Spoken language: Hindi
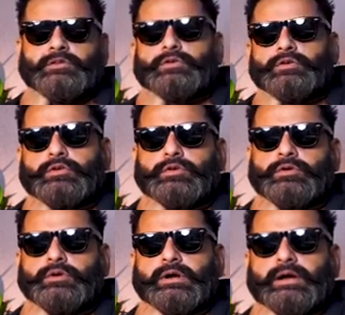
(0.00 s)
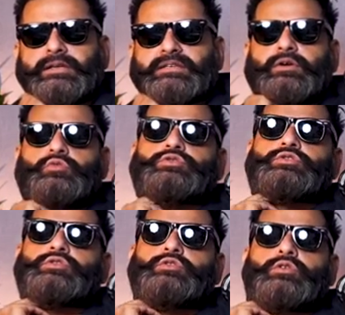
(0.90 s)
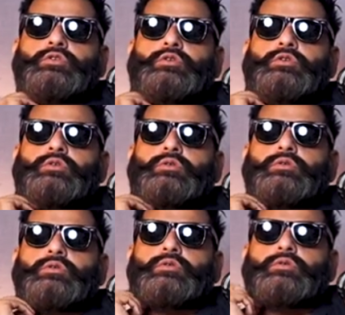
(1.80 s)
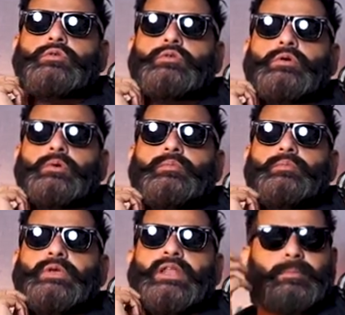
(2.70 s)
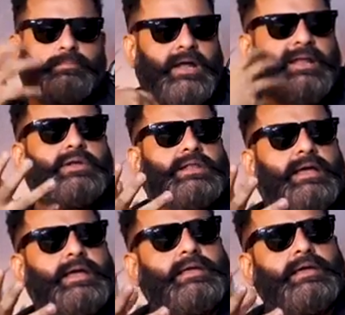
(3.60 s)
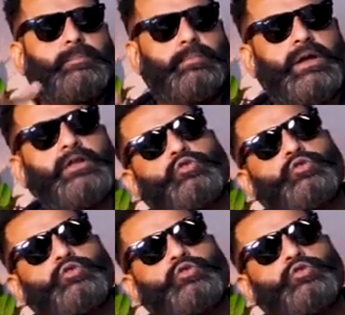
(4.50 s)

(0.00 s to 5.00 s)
तो अच्छा उसको मेरे अब्बा ने बताया कि अब्बा के